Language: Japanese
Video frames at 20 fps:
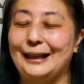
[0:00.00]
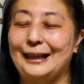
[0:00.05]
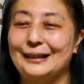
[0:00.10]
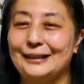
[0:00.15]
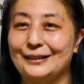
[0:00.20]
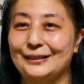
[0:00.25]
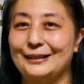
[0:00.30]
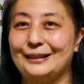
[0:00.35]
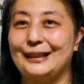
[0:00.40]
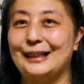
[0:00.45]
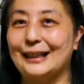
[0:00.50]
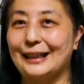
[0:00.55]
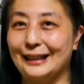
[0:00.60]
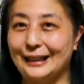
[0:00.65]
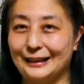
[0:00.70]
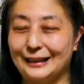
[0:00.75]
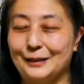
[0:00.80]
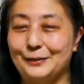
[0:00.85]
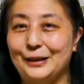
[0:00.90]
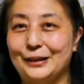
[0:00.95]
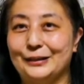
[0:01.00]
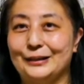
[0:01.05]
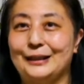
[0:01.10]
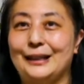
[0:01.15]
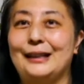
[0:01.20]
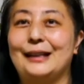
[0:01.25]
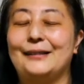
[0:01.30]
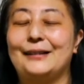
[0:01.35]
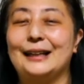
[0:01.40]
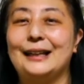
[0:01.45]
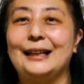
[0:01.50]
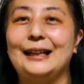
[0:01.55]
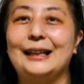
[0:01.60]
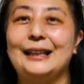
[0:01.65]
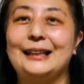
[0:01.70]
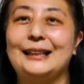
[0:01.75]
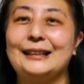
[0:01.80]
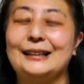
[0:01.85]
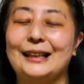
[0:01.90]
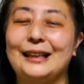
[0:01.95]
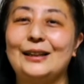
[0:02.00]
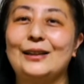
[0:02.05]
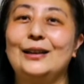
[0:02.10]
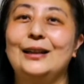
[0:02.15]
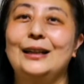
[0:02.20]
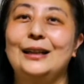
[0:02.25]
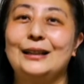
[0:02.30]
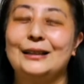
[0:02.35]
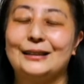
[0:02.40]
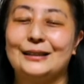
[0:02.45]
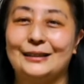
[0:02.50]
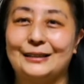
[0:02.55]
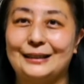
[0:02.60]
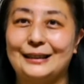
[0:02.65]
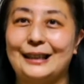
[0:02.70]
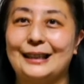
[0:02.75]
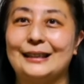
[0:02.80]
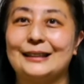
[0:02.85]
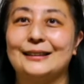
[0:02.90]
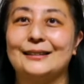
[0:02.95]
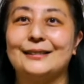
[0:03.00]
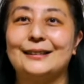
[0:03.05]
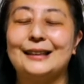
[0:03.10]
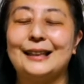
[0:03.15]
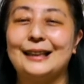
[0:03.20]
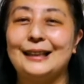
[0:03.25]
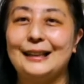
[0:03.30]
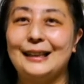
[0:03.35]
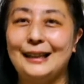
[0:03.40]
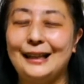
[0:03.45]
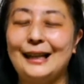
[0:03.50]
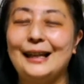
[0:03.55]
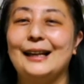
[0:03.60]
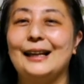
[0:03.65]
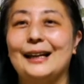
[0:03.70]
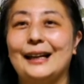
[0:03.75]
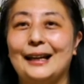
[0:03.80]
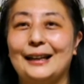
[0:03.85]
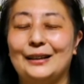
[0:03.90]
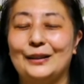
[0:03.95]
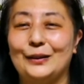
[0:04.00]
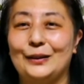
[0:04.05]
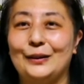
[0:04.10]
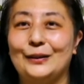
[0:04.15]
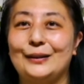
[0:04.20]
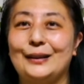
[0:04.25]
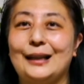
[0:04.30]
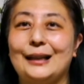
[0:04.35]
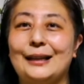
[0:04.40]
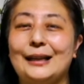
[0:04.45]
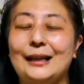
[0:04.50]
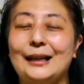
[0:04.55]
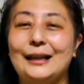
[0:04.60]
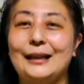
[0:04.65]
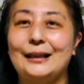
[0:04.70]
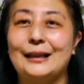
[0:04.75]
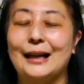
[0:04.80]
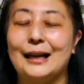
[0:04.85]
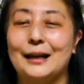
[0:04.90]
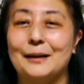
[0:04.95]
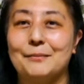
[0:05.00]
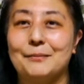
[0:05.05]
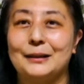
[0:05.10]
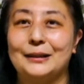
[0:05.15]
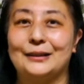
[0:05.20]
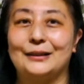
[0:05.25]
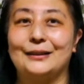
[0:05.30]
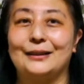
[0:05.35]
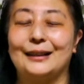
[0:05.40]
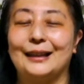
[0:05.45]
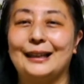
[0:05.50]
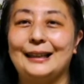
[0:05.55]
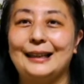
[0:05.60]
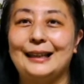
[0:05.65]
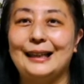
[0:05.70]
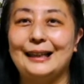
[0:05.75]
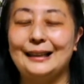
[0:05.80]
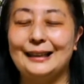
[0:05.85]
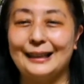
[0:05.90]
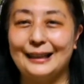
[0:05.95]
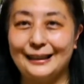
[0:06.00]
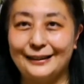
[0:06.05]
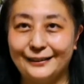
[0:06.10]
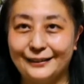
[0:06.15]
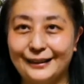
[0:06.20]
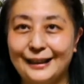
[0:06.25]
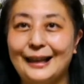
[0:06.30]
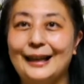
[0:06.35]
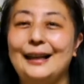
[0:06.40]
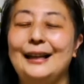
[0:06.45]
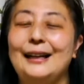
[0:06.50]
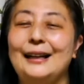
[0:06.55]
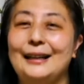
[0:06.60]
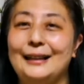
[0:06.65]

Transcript: 演奏しながら旅をしていたわけなんですけどその先その先でねあの読んでいただいたパトロンの方だったりとか、